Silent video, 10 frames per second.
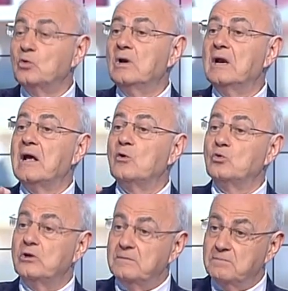
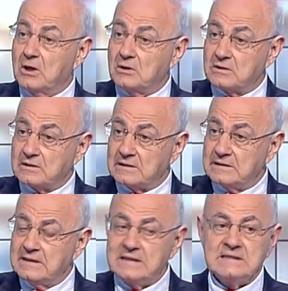l'Euribor.
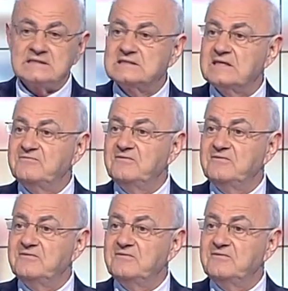Se